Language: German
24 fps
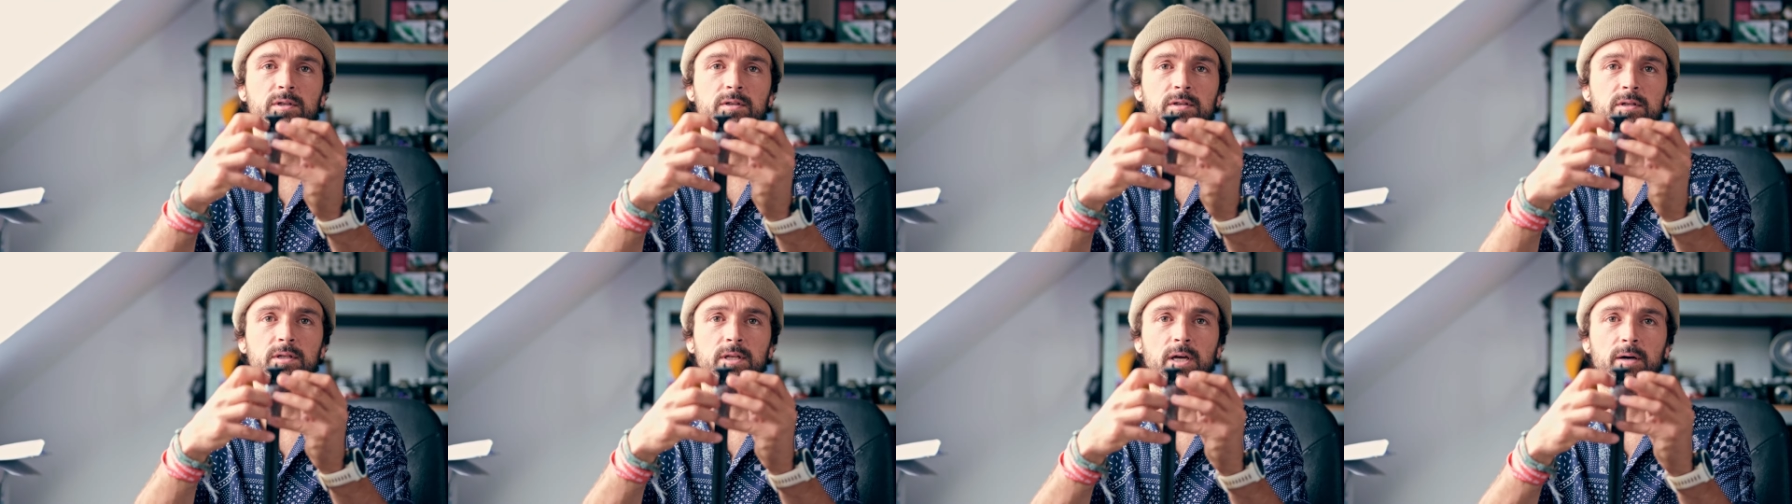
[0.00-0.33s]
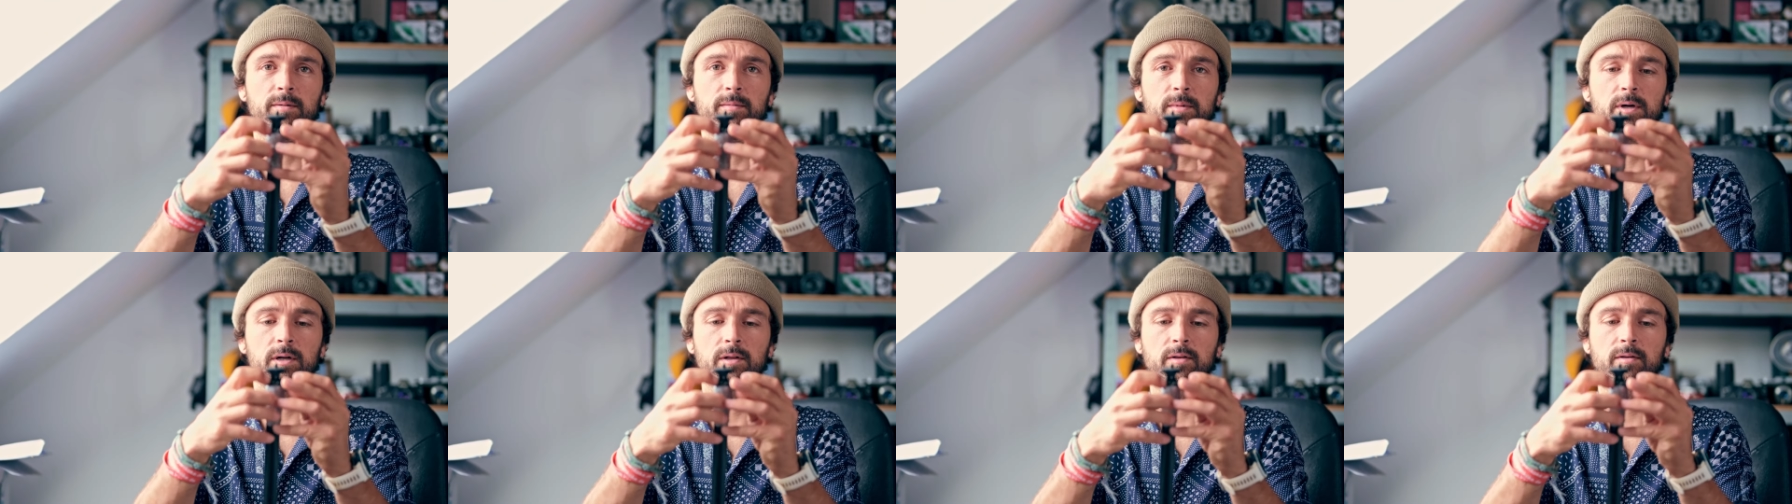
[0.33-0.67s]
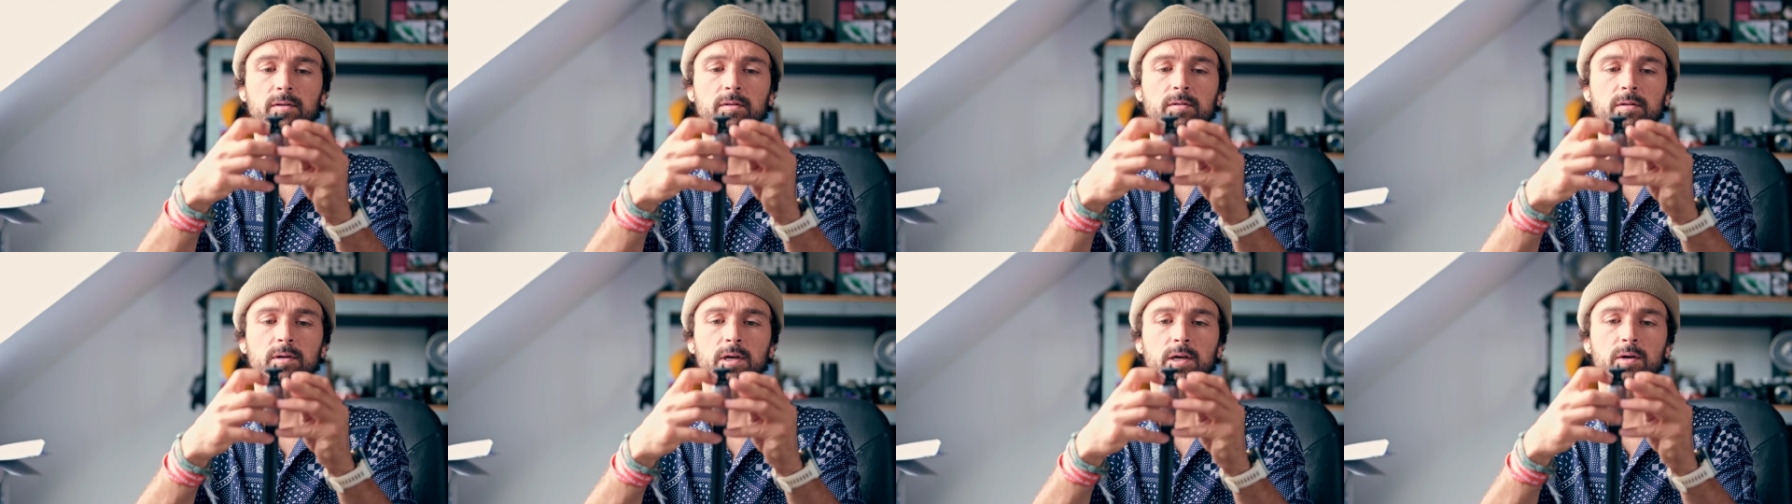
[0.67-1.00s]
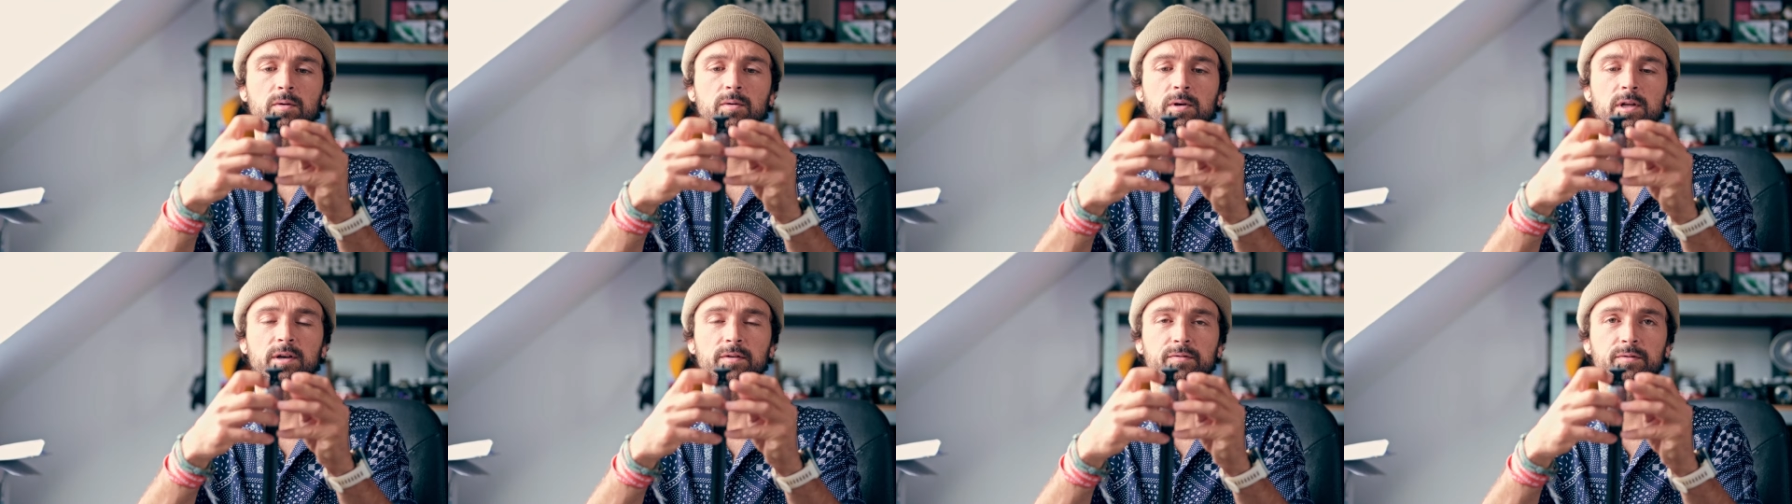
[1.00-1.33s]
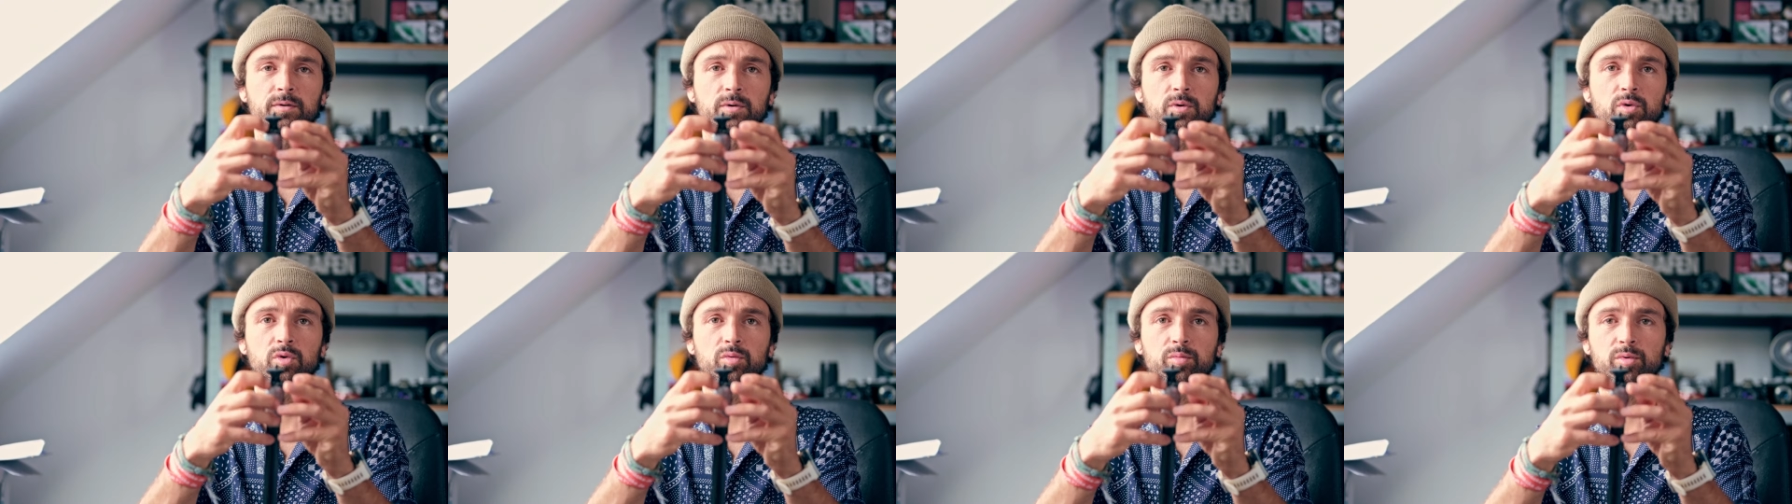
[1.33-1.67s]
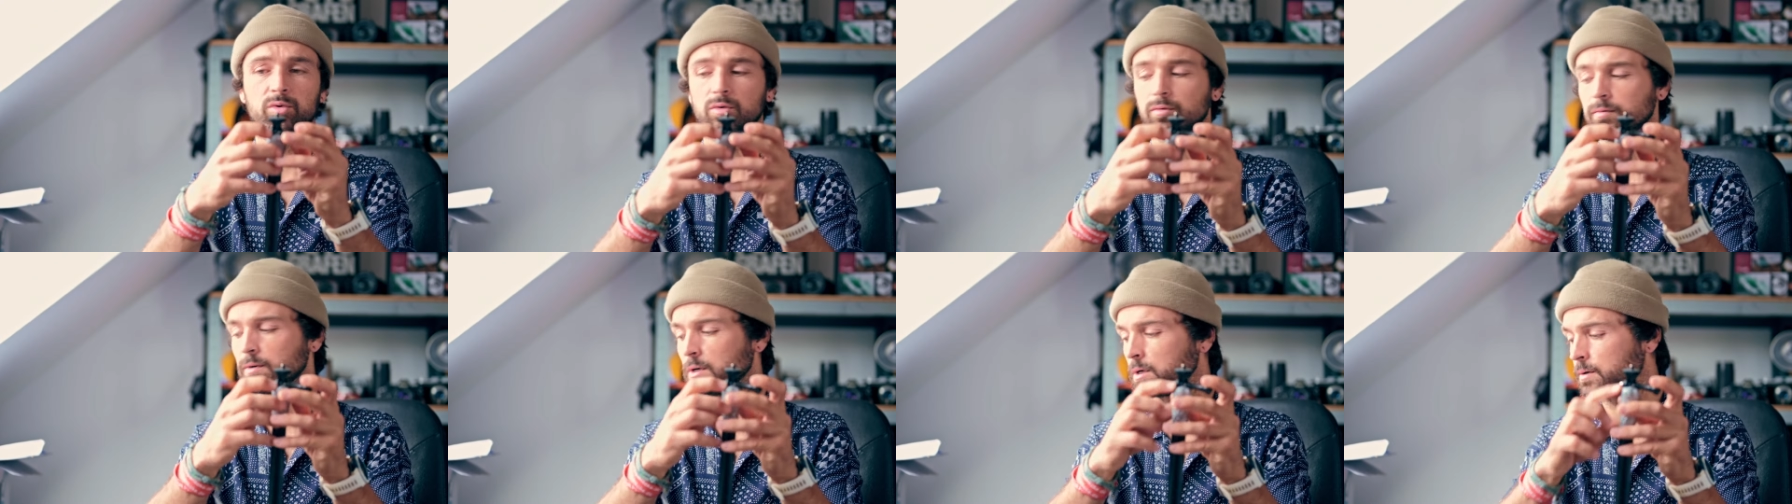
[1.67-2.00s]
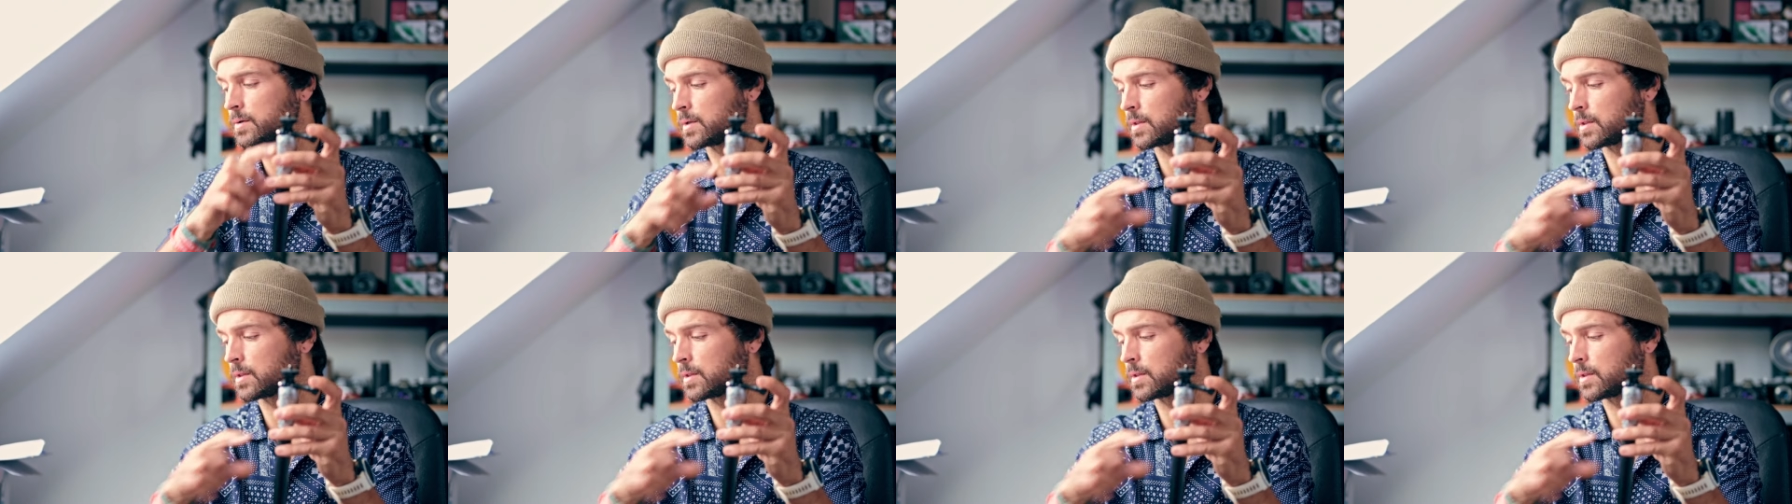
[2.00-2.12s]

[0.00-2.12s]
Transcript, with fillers: die damals regulär für GoPro war.